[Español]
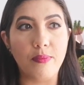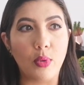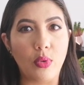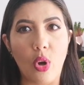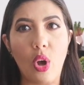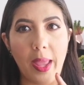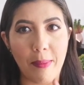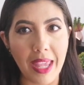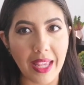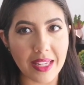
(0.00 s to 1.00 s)

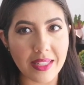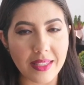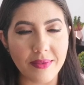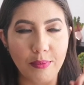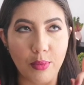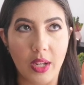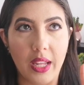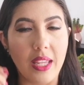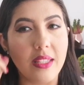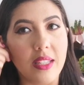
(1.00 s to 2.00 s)
.mx,
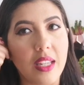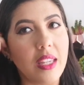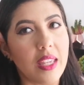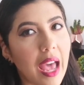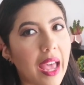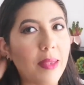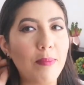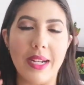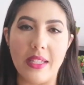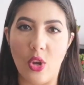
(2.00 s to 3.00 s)
porque si ya hay
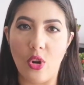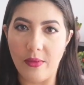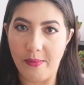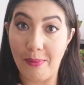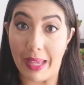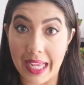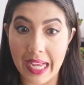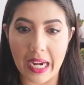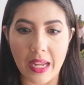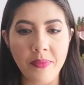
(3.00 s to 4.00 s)
versión
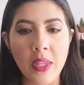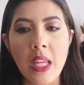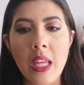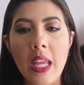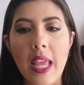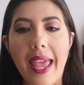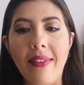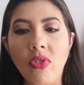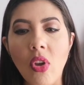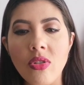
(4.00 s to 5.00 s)
mexicana.
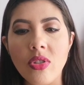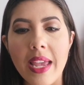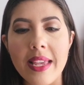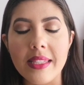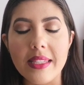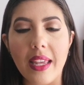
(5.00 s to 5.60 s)
Entonces,